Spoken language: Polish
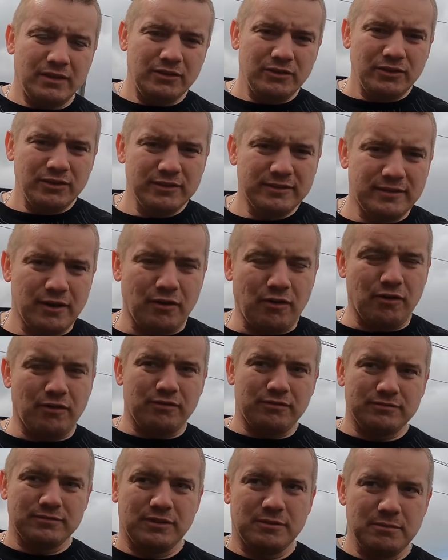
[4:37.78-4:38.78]
No i co?
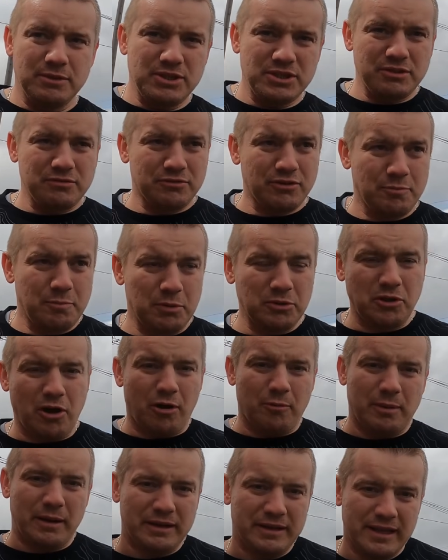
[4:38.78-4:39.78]
No mi się to
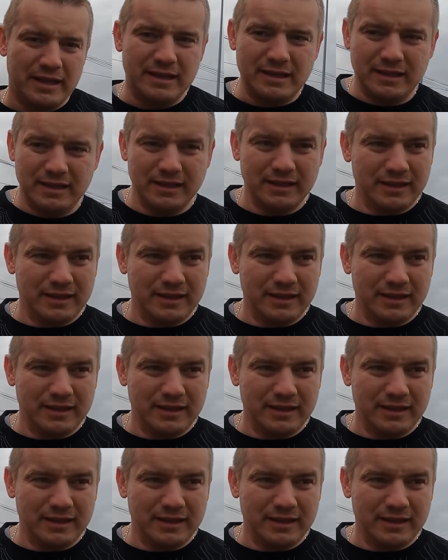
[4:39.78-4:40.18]
podoba, nie?